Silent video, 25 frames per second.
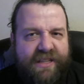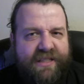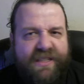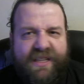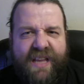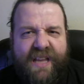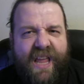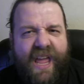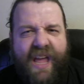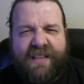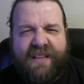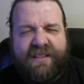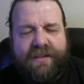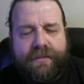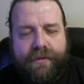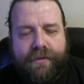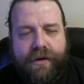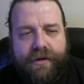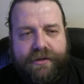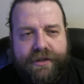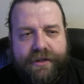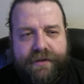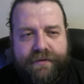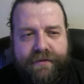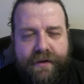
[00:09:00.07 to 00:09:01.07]
dzieci nie chcą
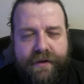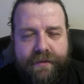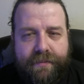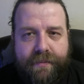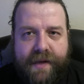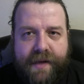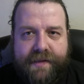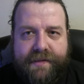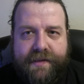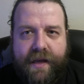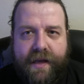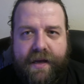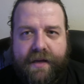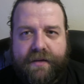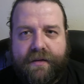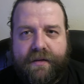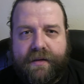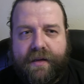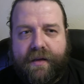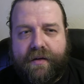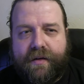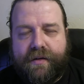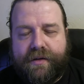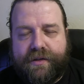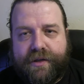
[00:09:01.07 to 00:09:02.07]
chodzić w tych maskach, a do
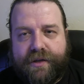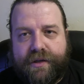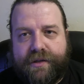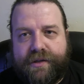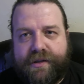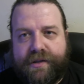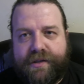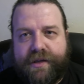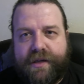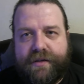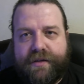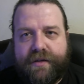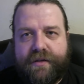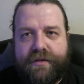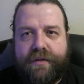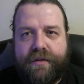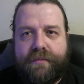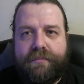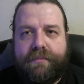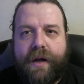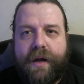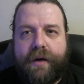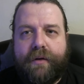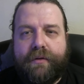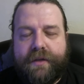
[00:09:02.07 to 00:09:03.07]
tego jeszcze dzieciaczki są
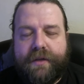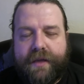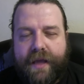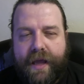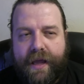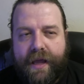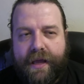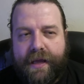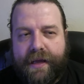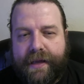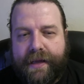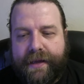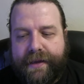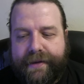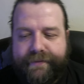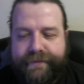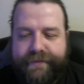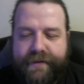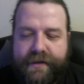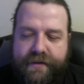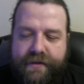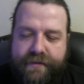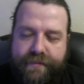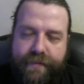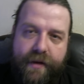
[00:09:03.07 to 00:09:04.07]
malutkie,
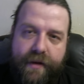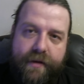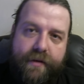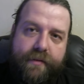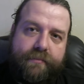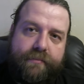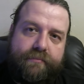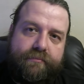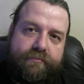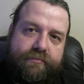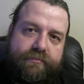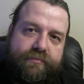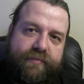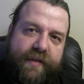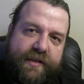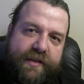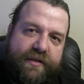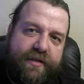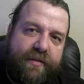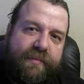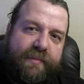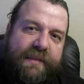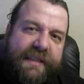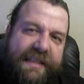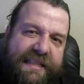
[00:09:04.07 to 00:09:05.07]
więc mają, więc
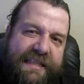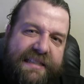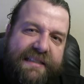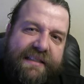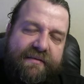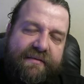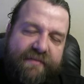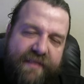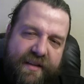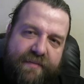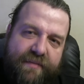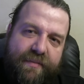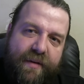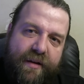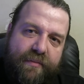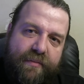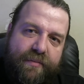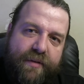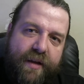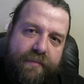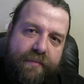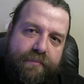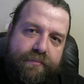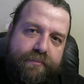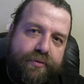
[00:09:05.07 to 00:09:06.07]
są nis, więc mają
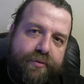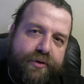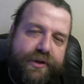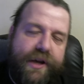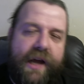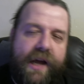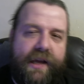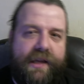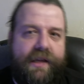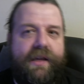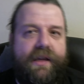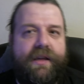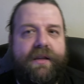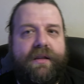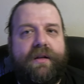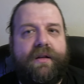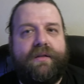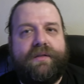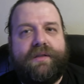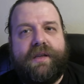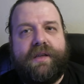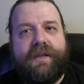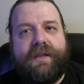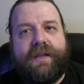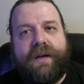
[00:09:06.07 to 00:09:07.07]
te buziaki i
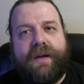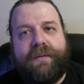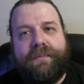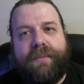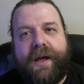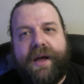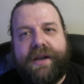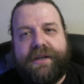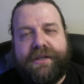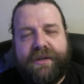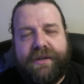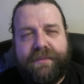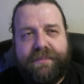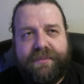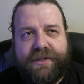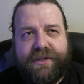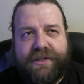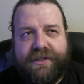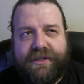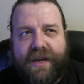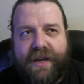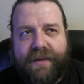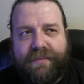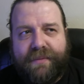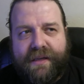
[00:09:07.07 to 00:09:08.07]
noski tak bardziej przy
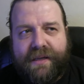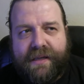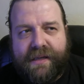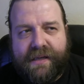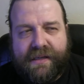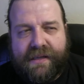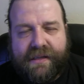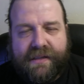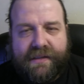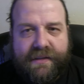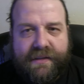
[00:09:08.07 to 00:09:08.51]
ziemi.